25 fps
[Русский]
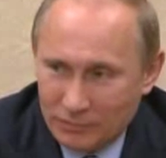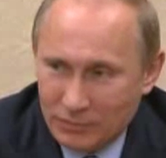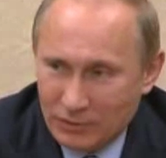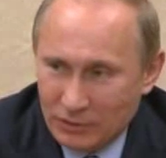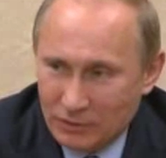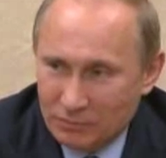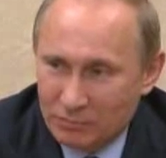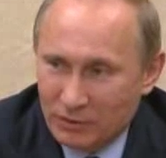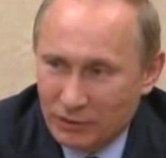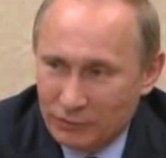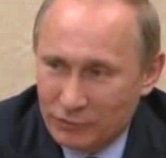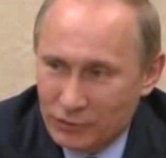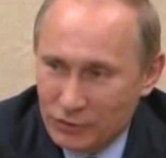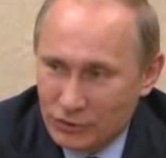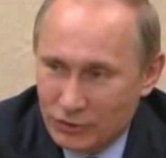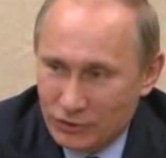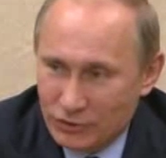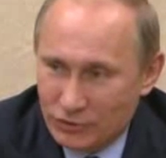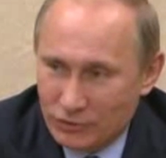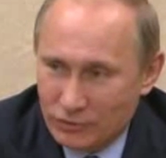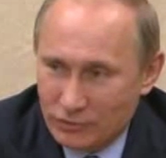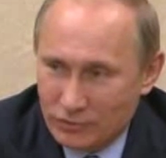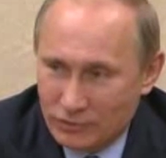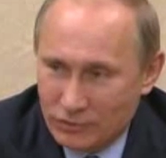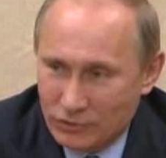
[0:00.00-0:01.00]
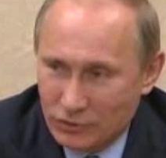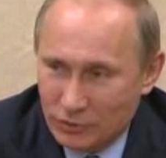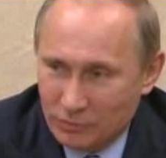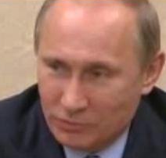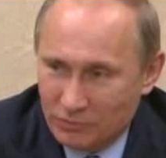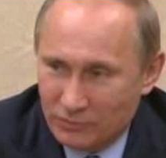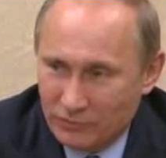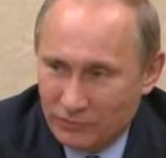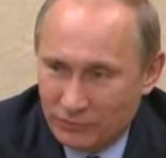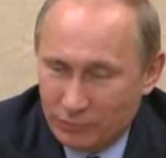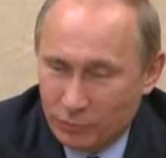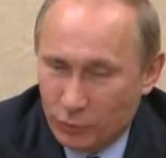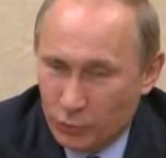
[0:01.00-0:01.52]
э, повыше, чем
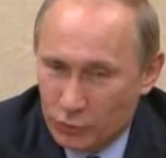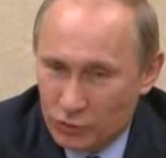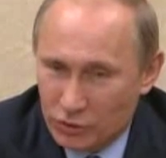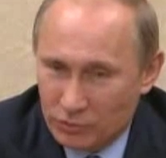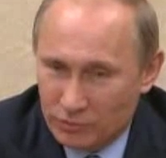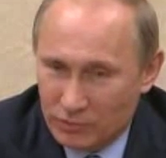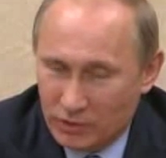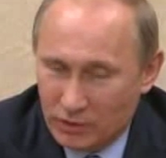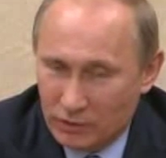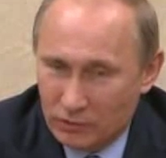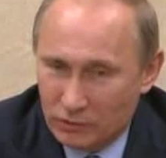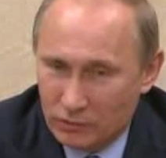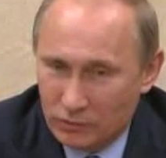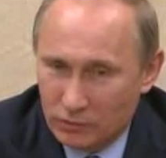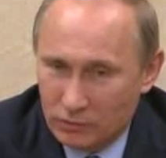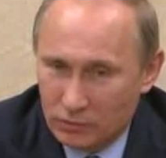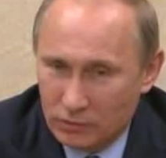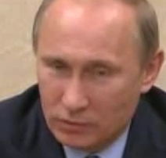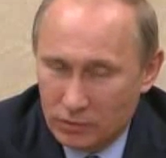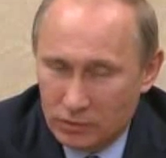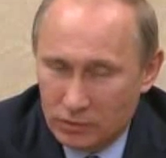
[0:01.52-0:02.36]
в прошлом году.